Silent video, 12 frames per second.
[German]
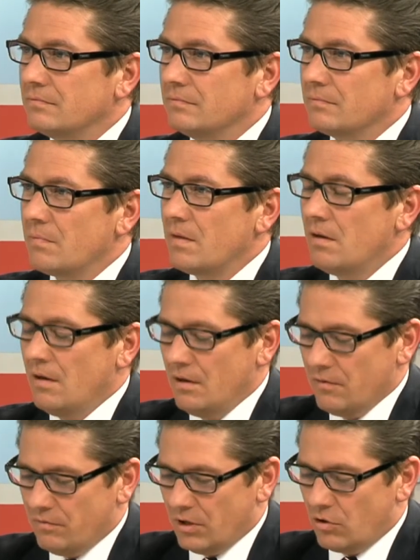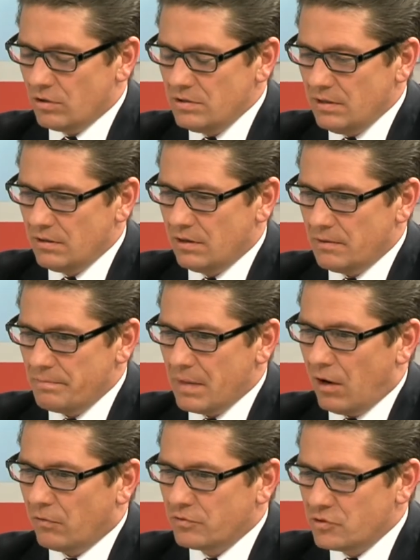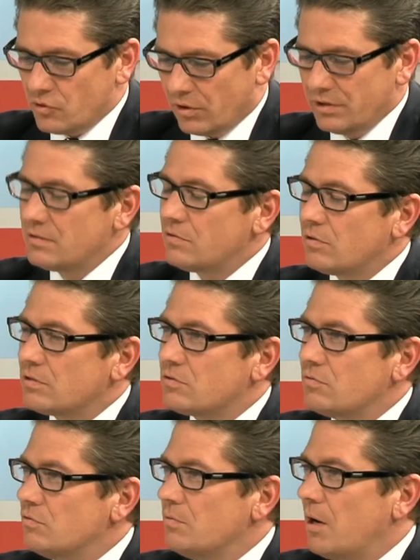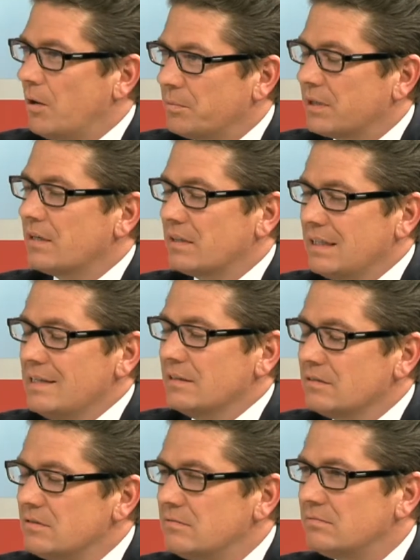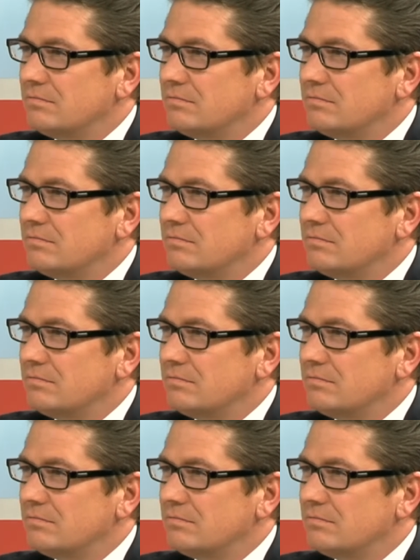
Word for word: Mhm. Wie können Sie ähm, auf solche Situationen überhaupt reagieren?